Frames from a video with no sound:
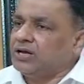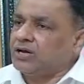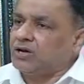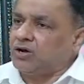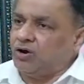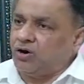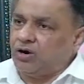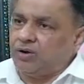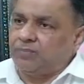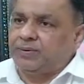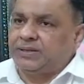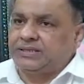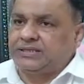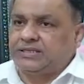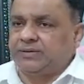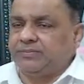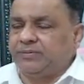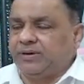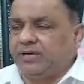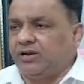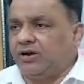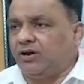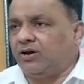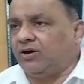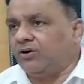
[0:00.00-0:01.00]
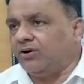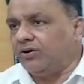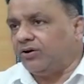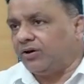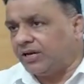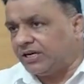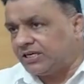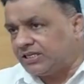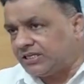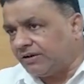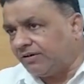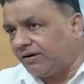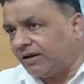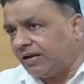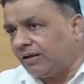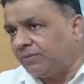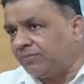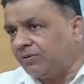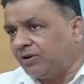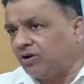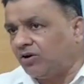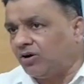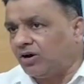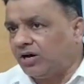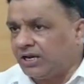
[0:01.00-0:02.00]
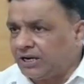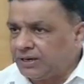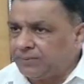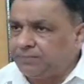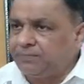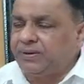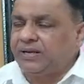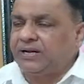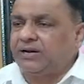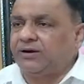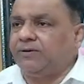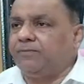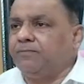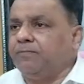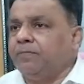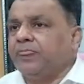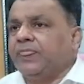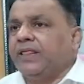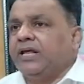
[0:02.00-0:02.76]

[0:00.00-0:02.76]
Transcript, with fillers: करोड़पति भी रहो रिक्शे वाले भी रहो गरीब भी रहो